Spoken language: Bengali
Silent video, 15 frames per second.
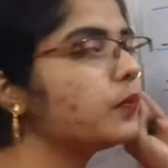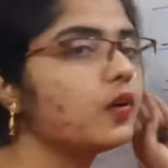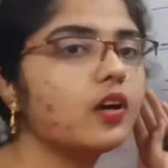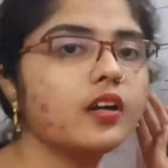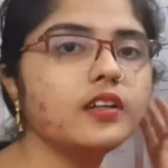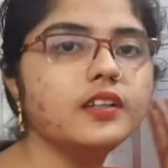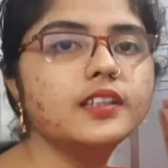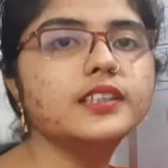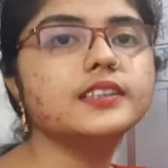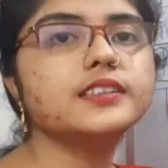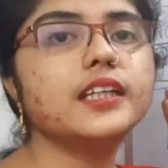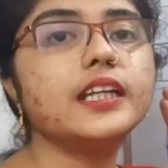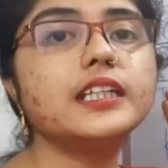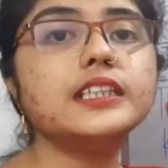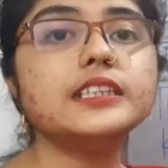পর
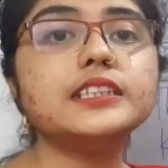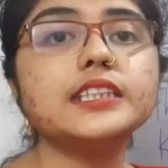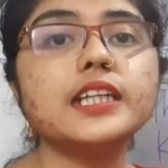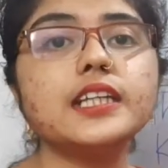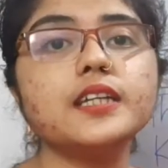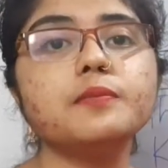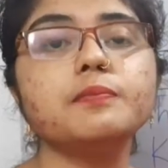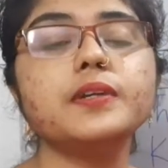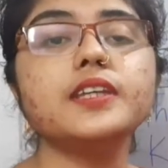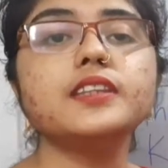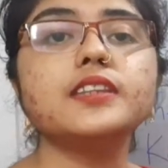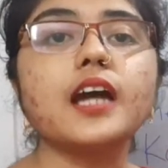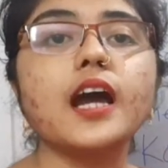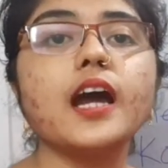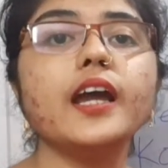তার নিচে লিখবে
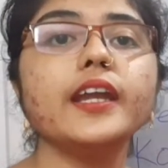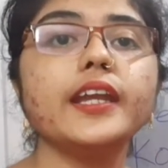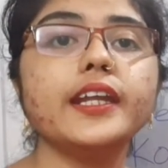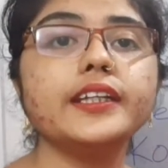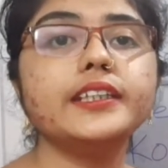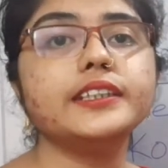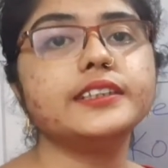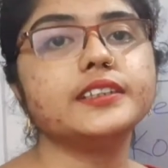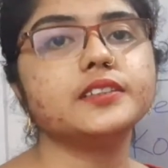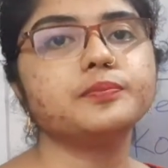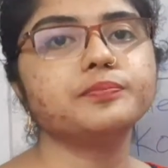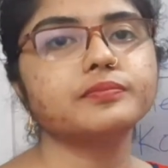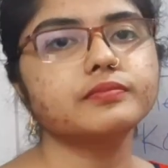দ্য এডিটর